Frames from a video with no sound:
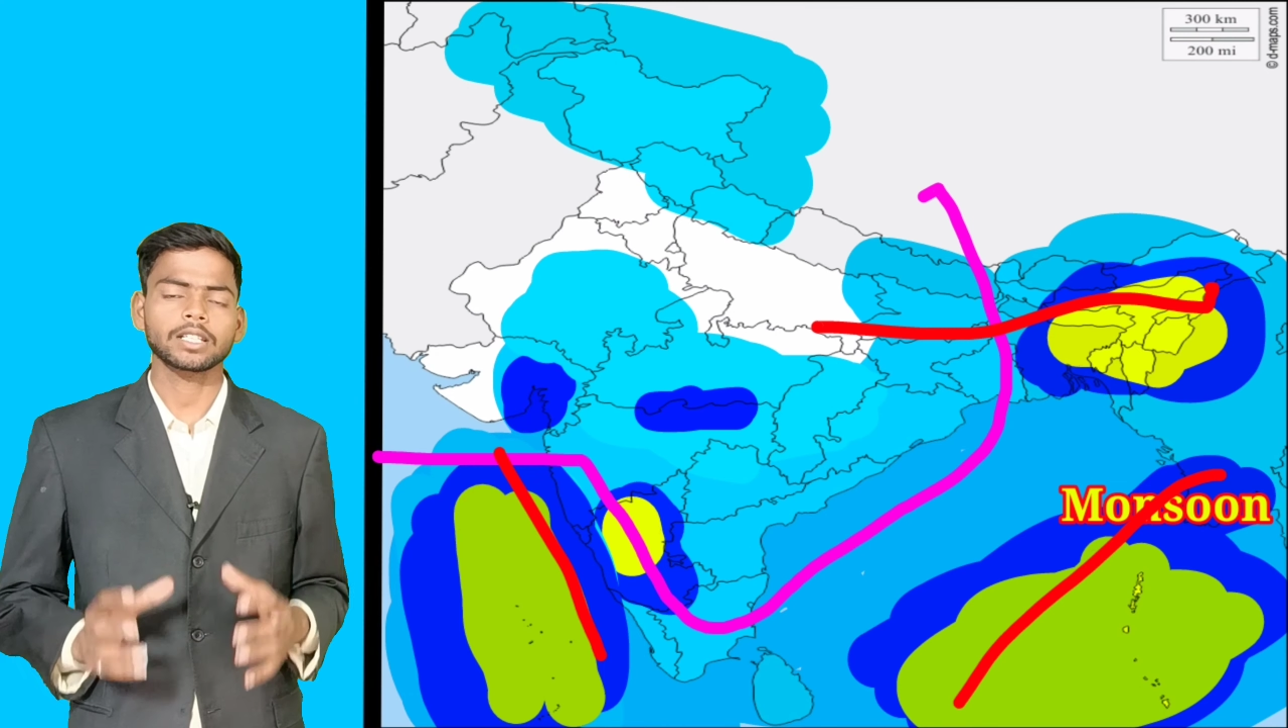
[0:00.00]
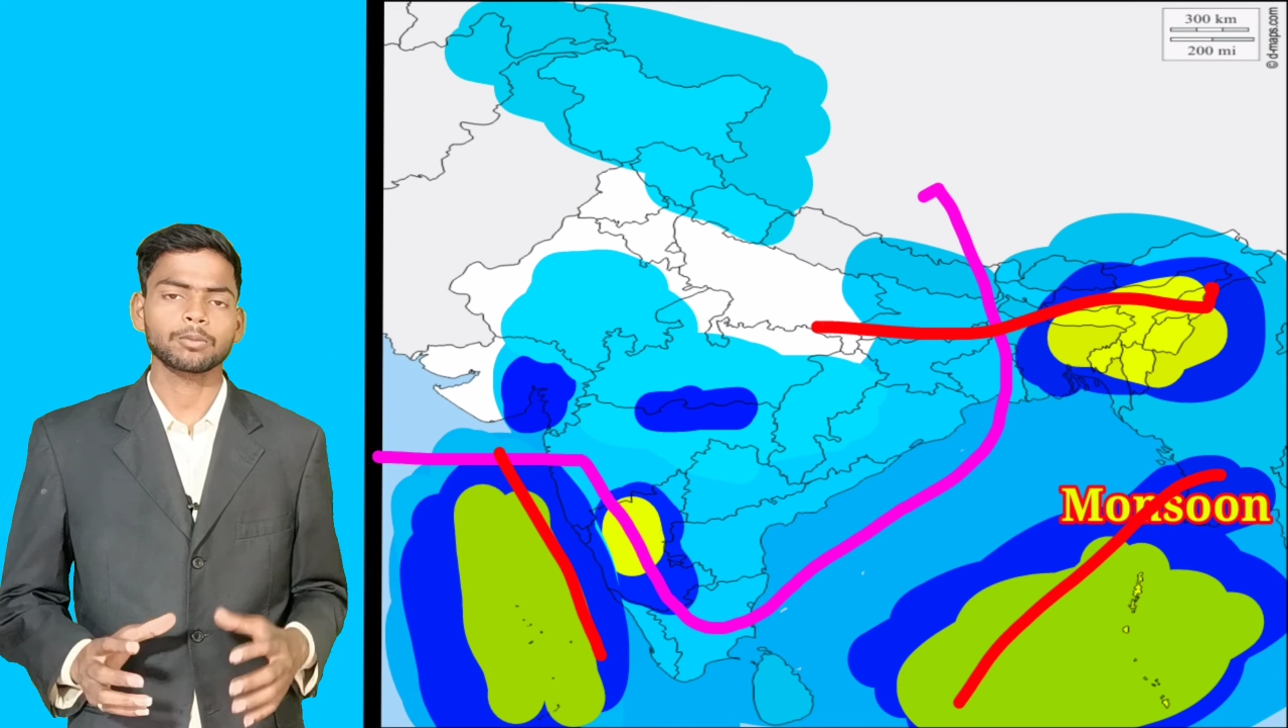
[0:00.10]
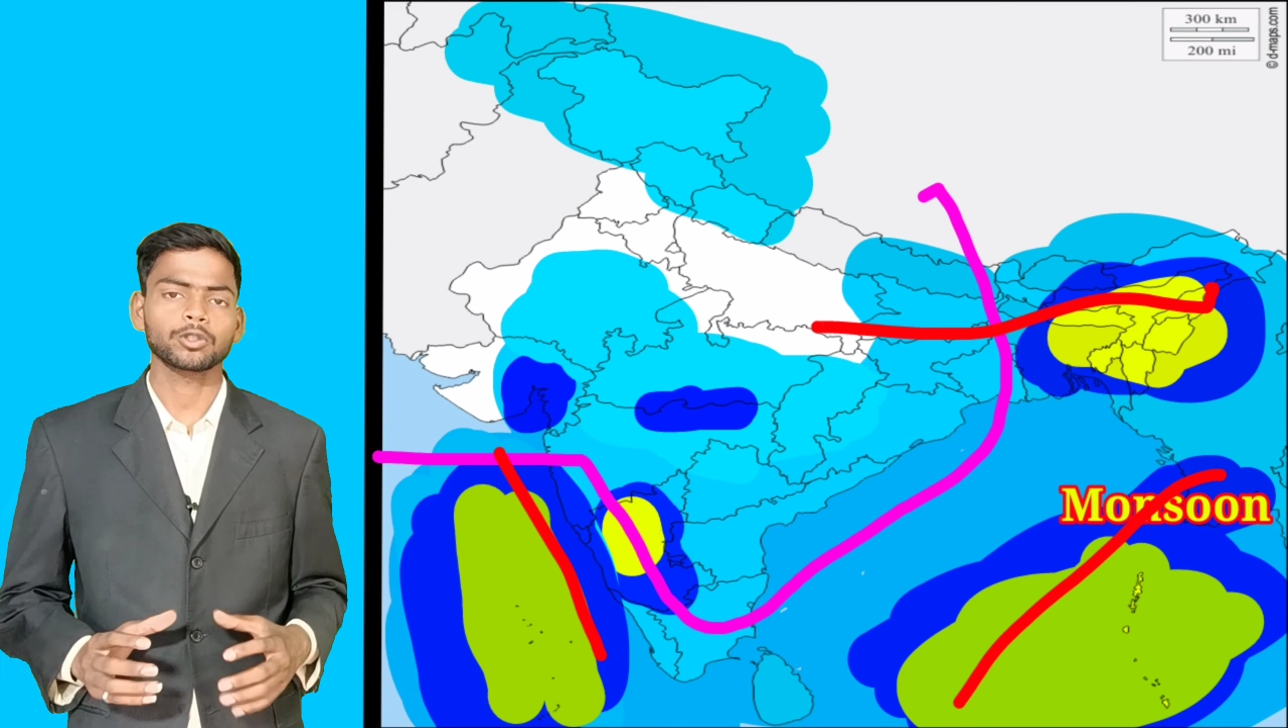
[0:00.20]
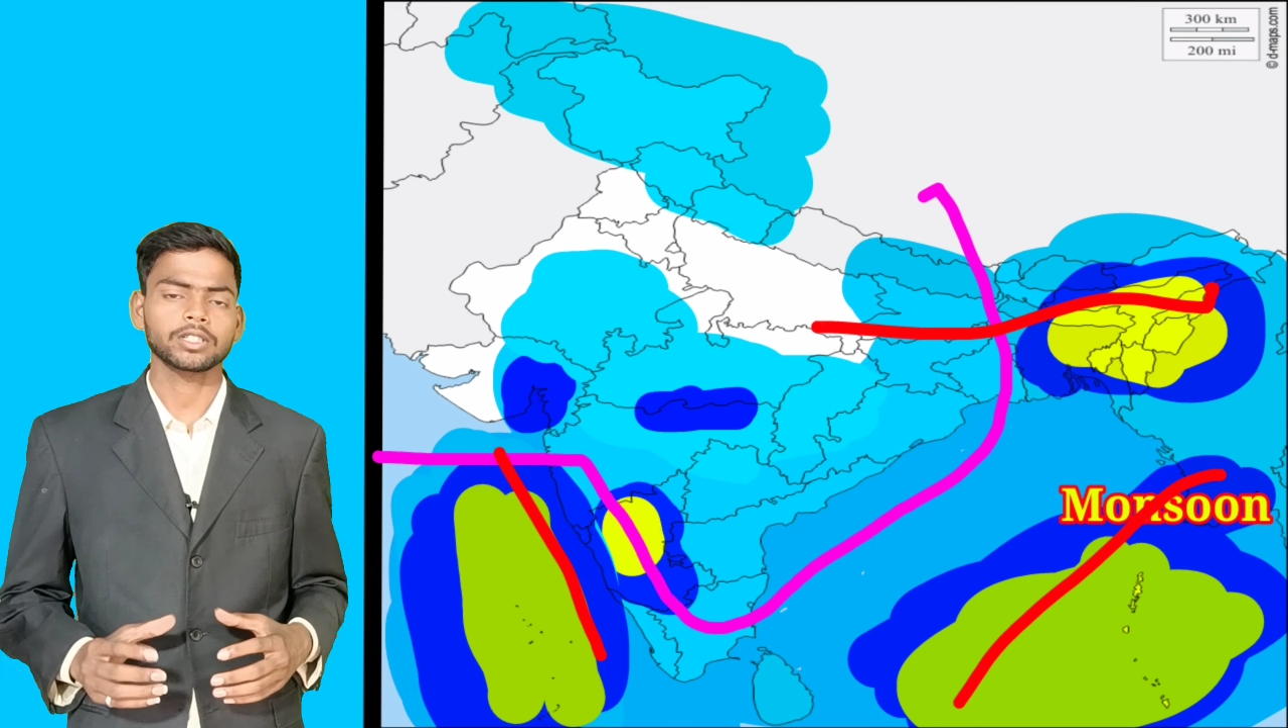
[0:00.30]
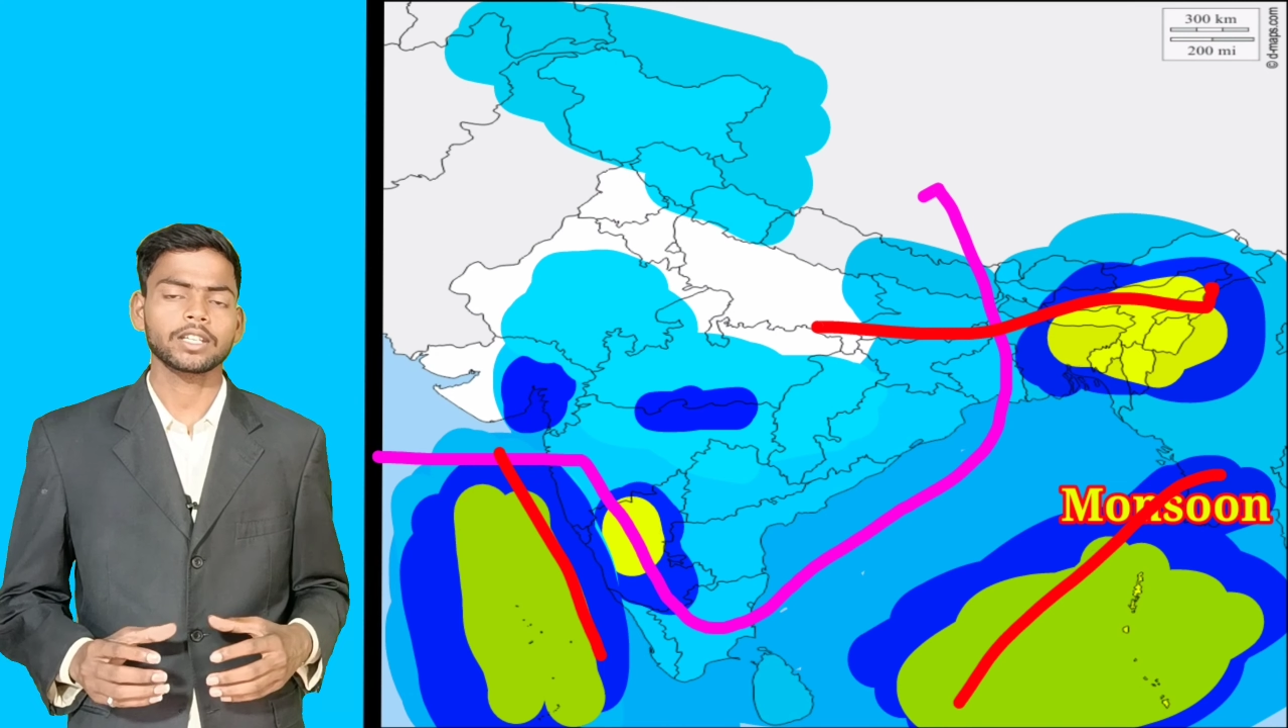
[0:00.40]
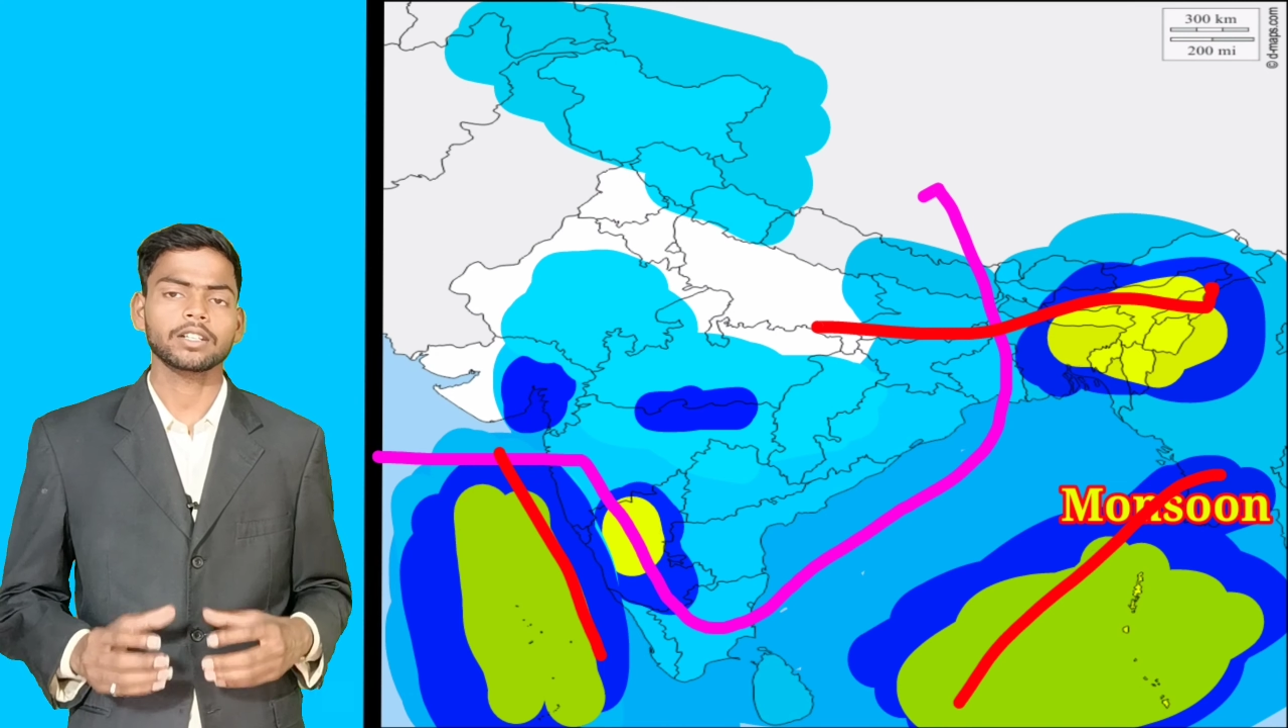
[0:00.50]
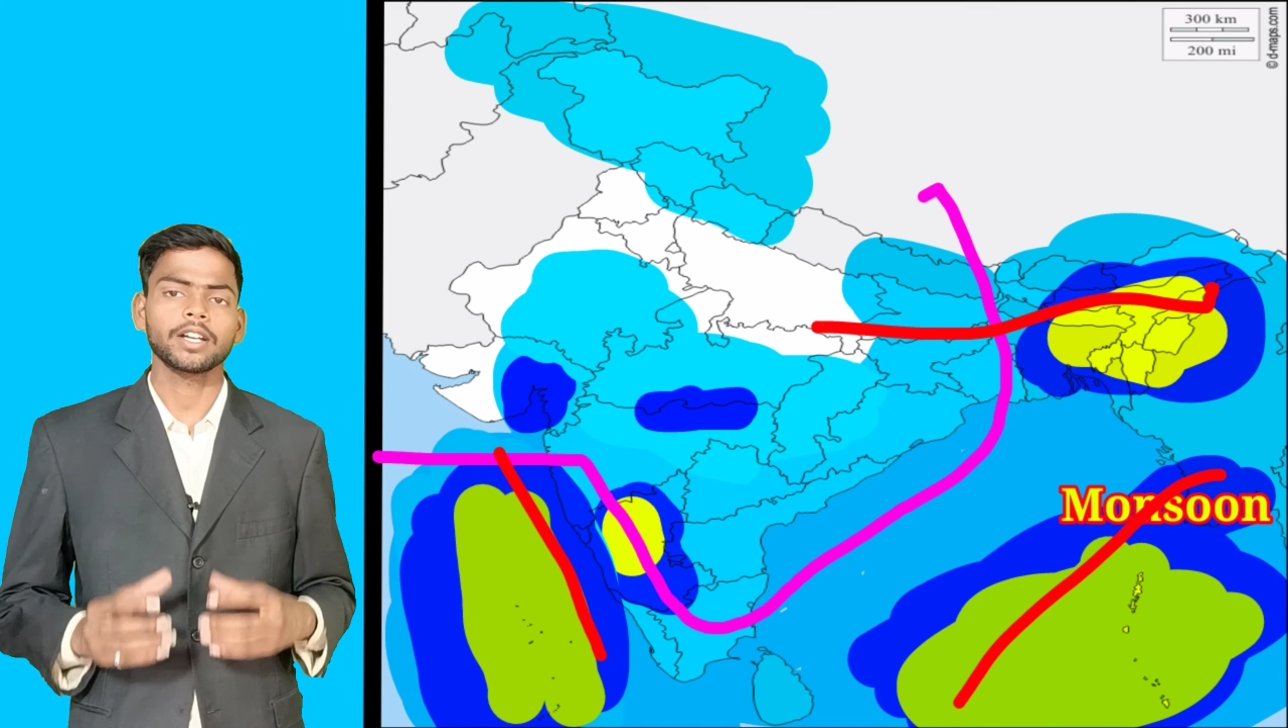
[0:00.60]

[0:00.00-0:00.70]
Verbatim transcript: साथ हो सकता है कि